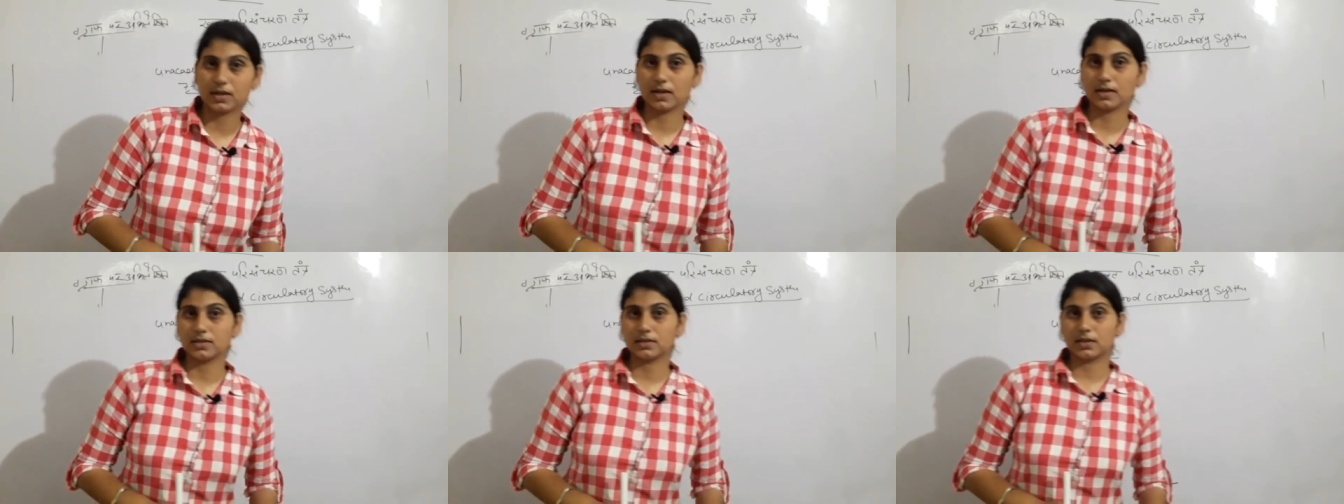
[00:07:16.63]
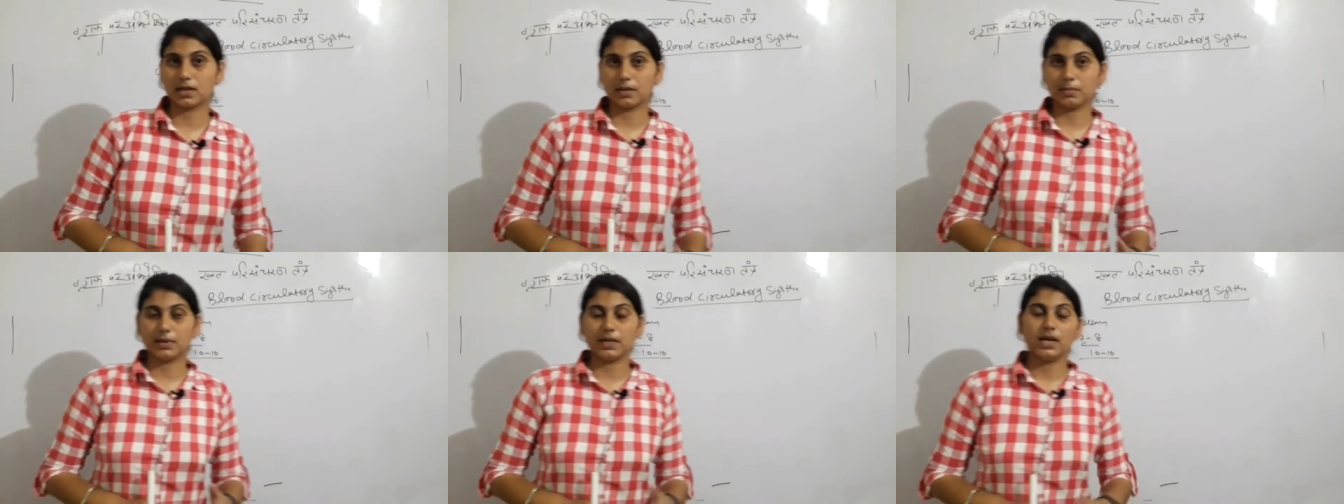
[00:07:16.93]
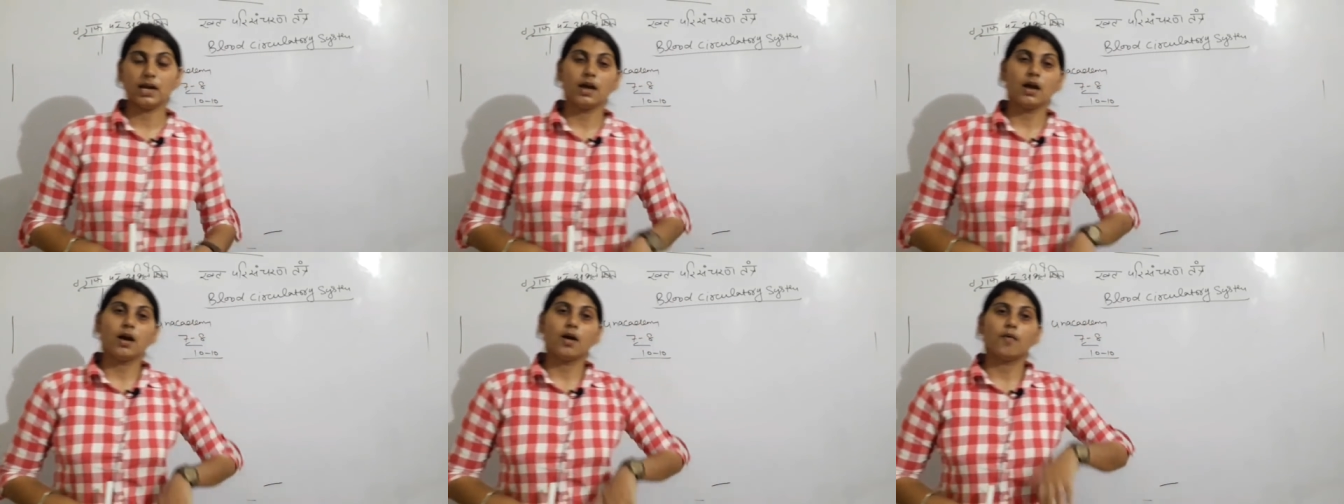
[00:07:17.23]
साइंस के भी
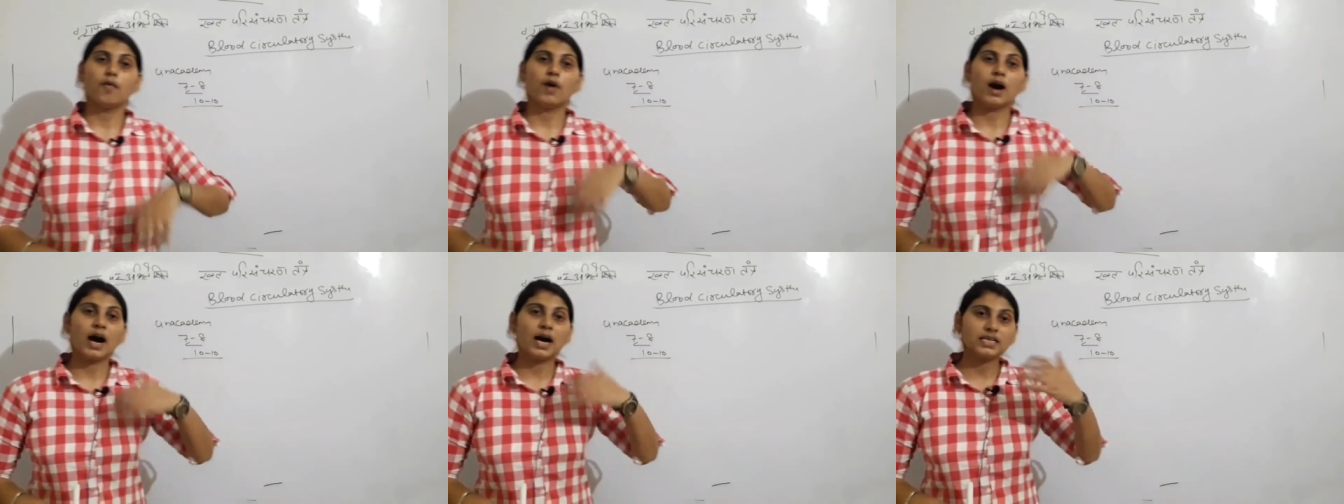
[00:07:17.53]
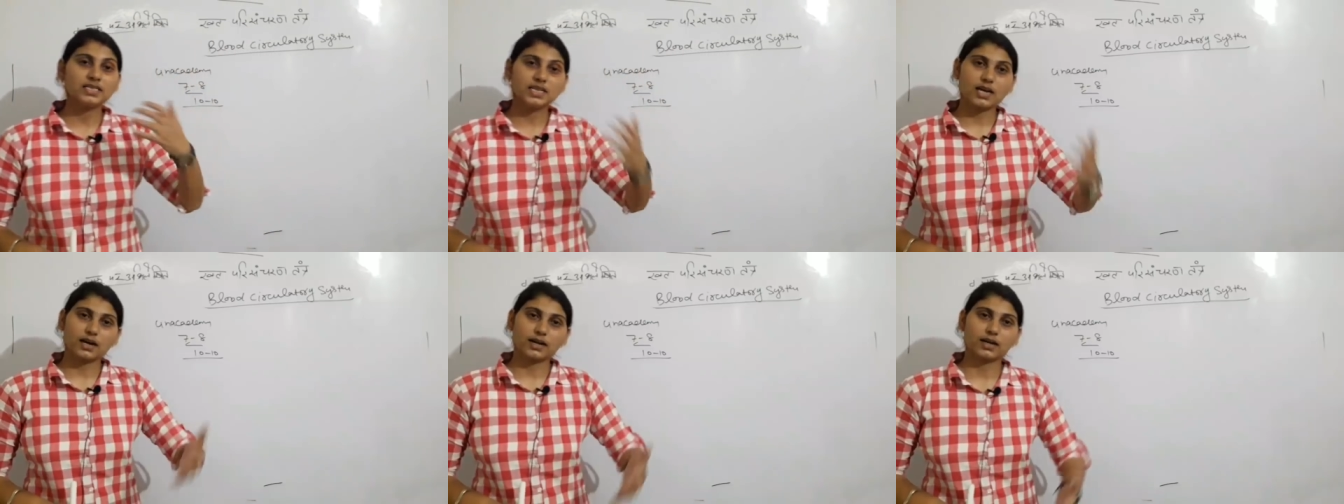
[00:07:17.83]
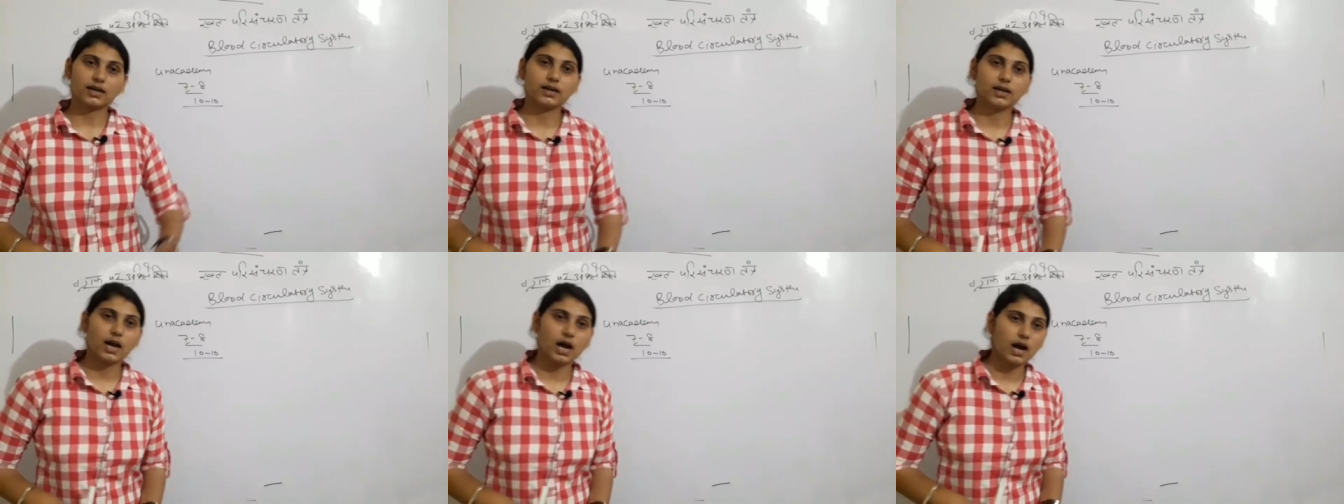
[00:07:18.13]
वहाँ
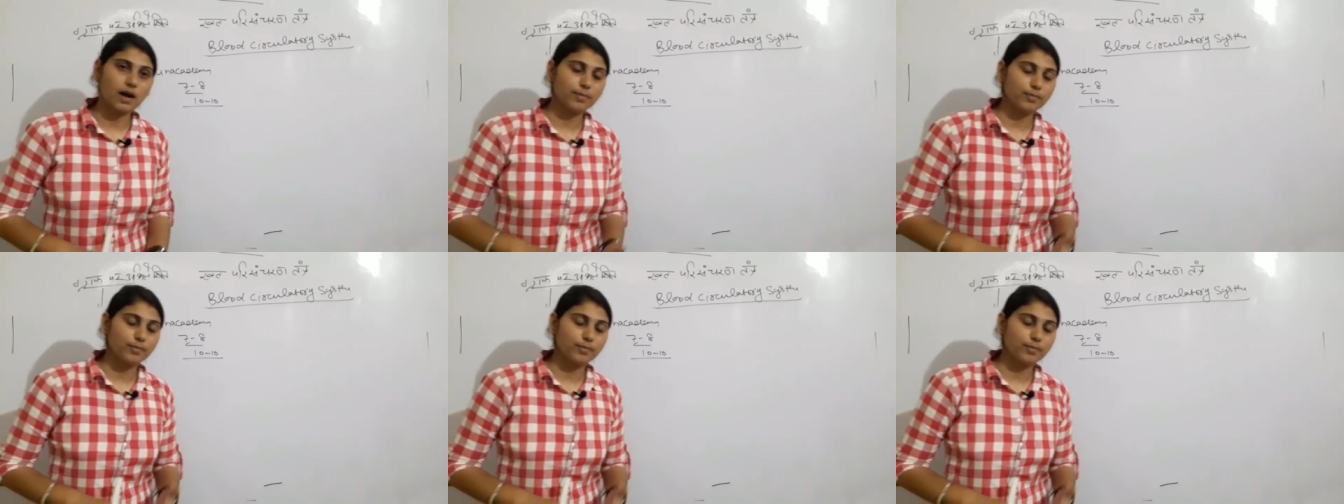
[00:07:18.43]
जाकर